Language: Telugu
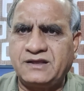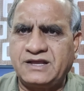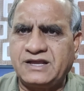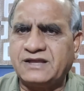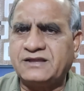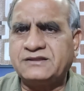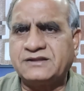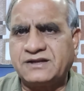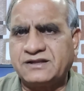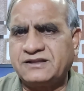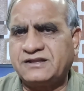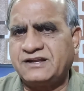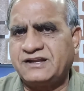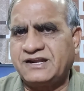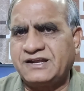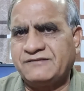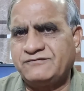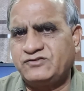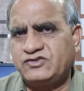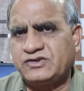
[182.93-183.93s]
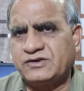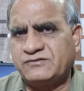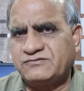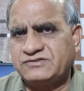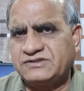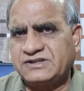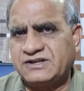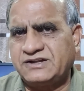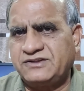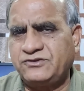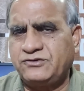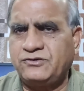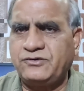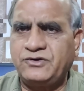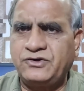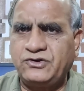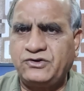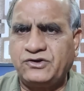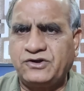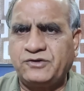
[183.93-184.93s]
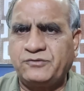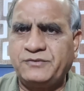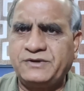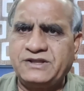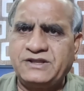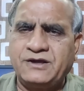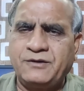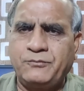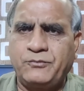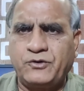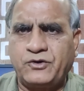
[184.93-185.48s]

కేంద్ర దర్యాప్తు సంస్థల దుర్వినియోగం మీద